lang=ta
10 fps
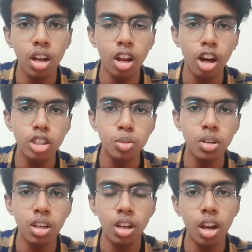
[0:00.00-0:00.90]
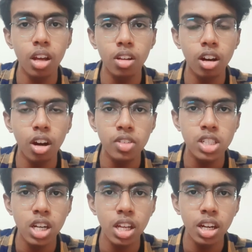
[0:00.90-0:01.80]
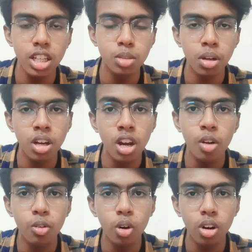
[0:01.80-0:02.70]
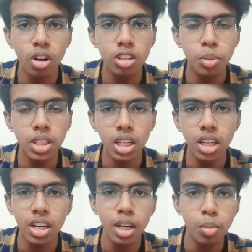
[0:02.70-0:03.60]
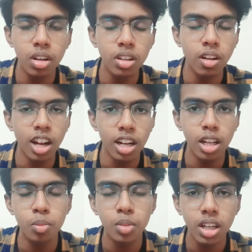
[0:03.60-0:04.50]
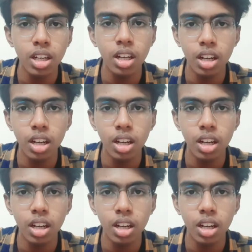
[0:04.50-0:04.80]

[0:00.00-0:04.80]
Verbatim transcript: லான்ச் பண்ண அதாவது அவங்க அஃபிஷியலாக ரிலீஸ் பண்ண ஃபோட்டோவில் வந்து பார்த்திங்கன்னா ரெண்டு பேர் வரைக்கும் விளாடலாம் தான்